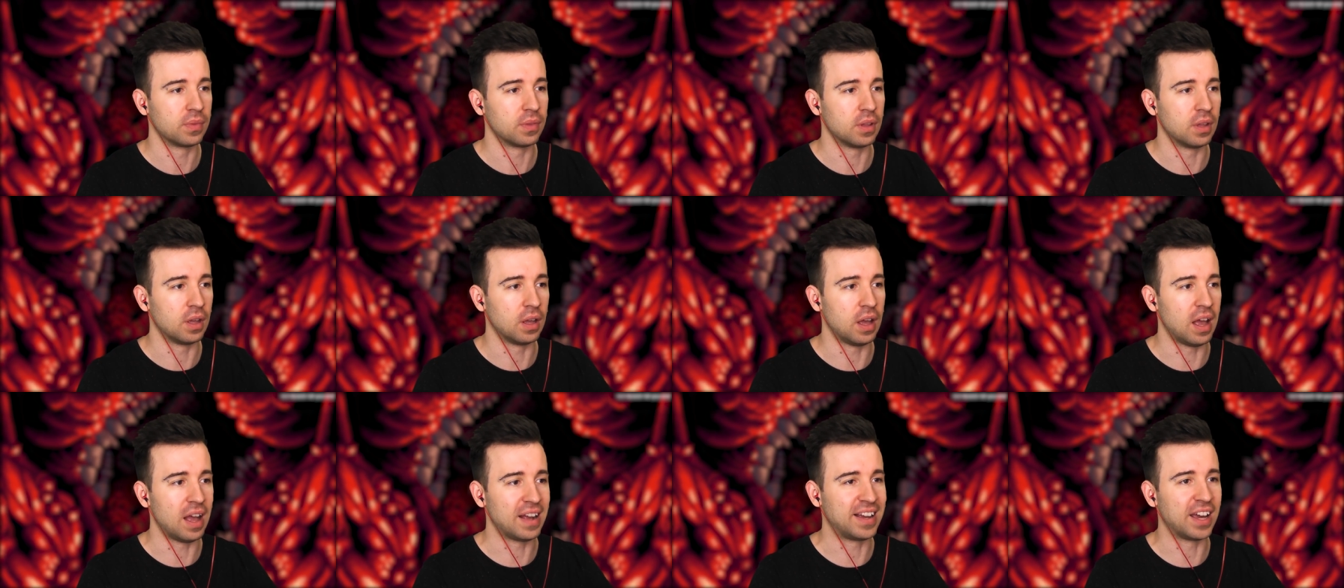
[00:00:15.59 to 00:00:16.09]

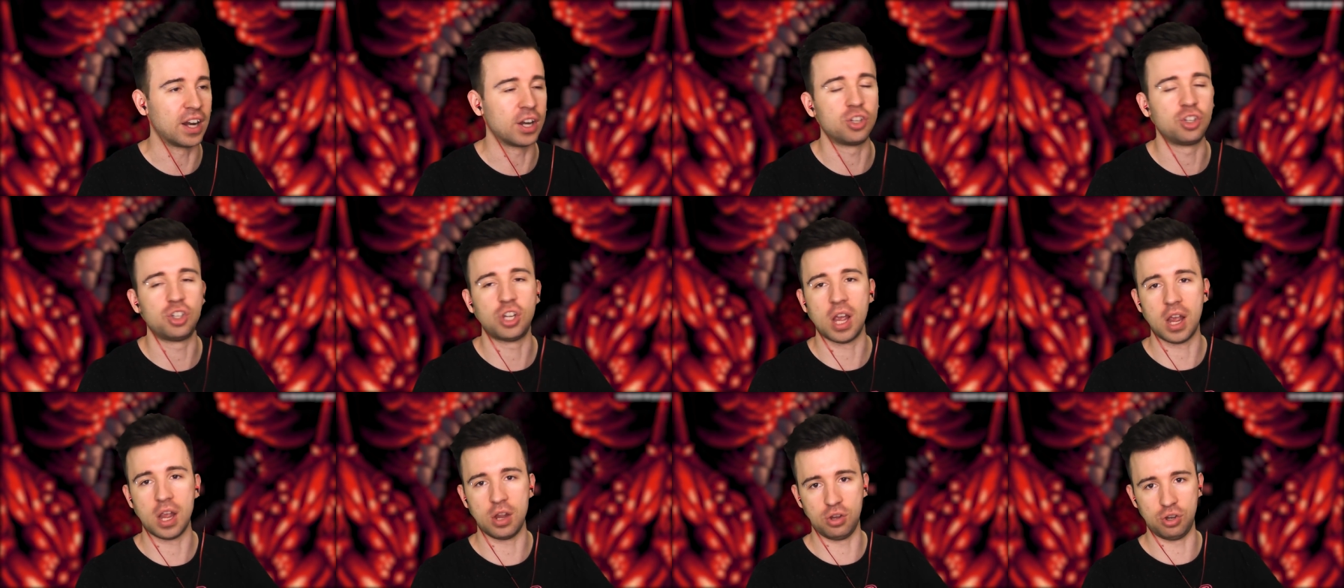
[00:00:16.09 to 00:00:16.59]
э,
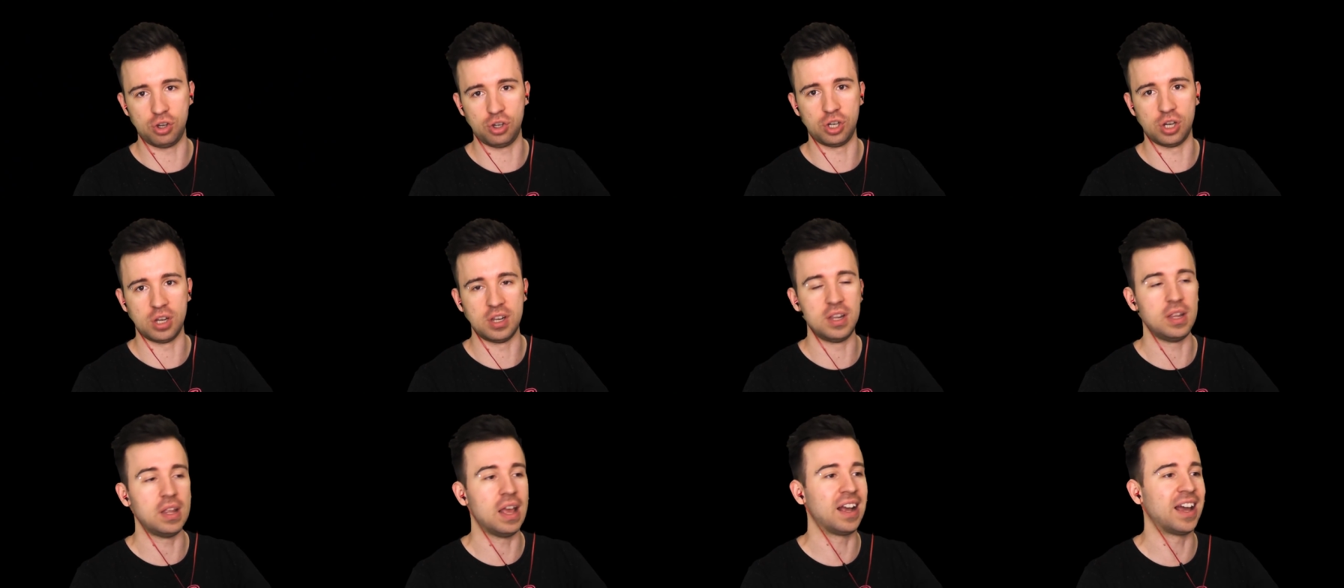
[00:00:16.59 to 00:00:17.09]

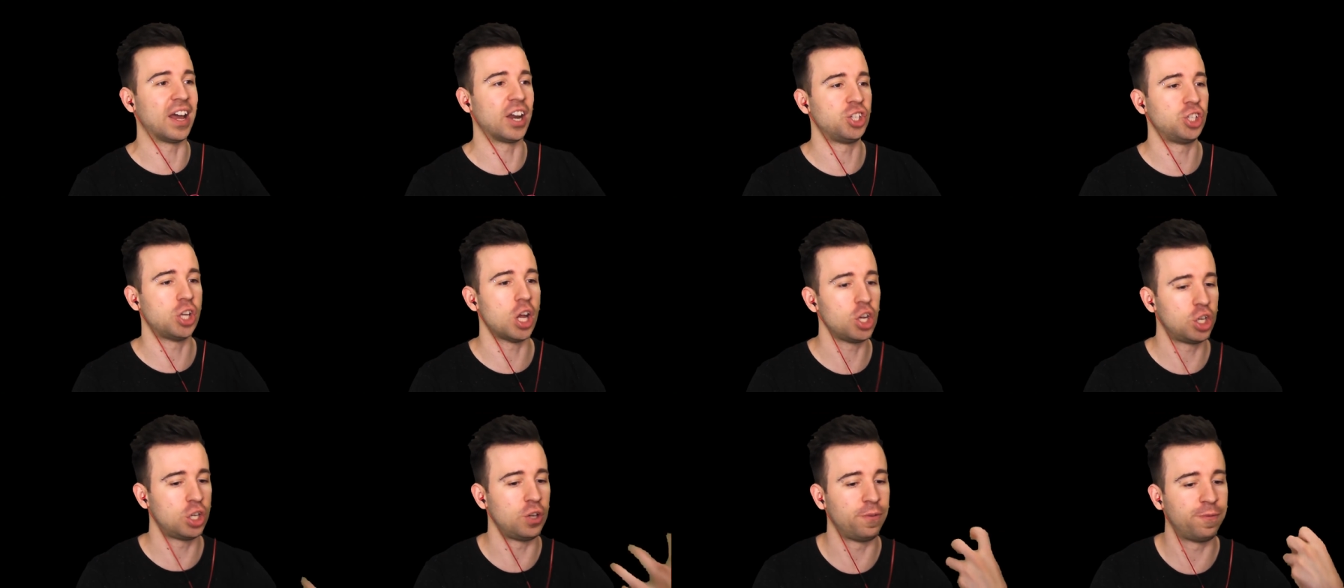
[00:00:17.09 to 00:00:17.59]
огорчающее.
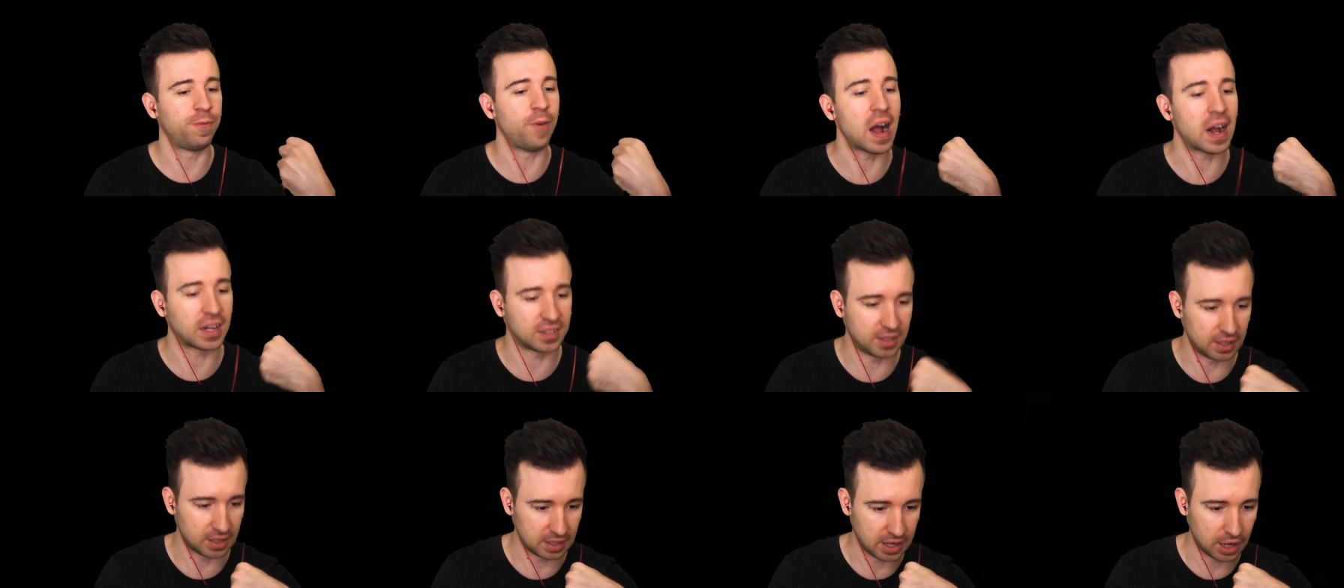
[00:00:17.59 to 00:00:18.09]
Огорчающий
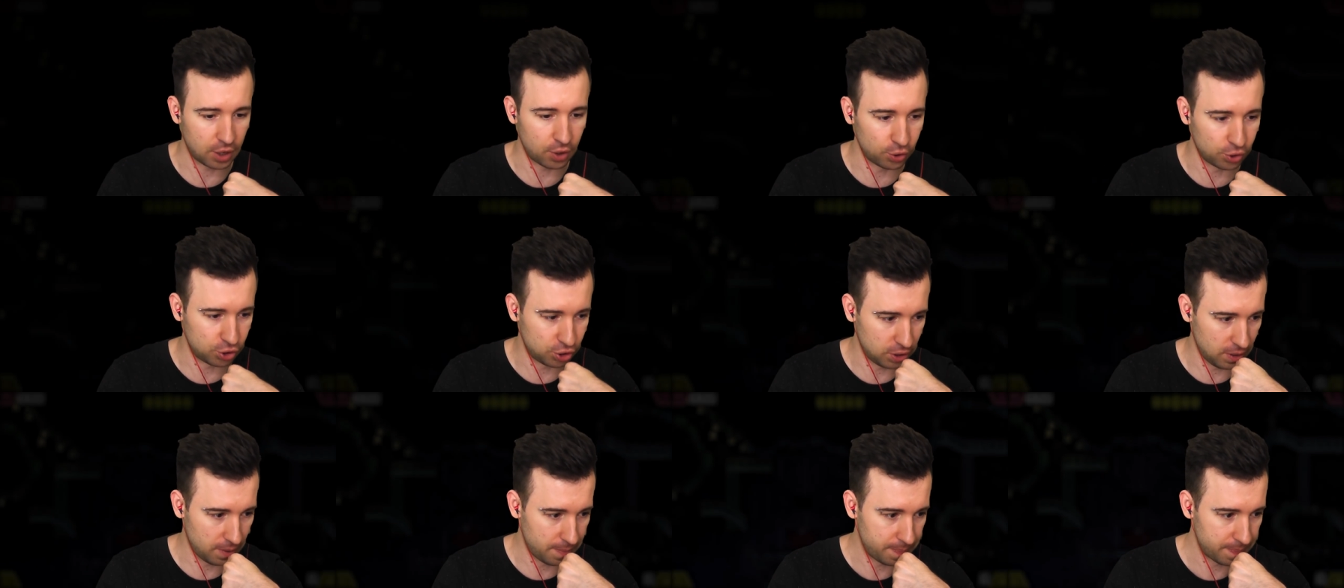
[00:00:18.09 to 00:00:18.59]
фактор,
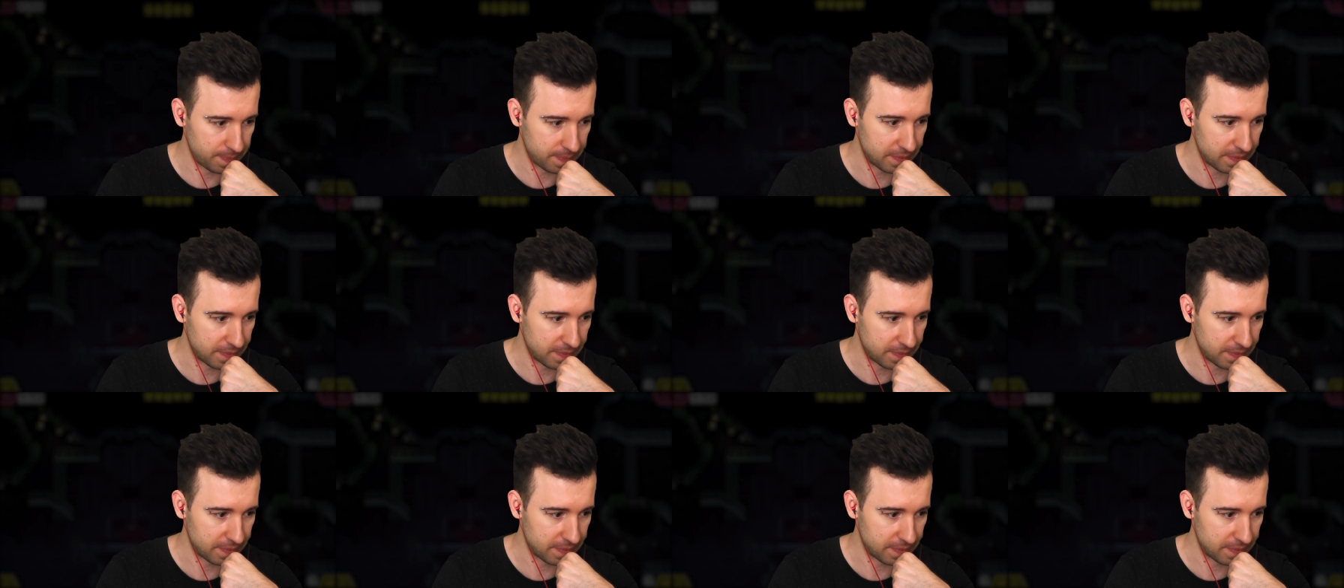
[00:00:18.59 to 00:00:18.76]
короче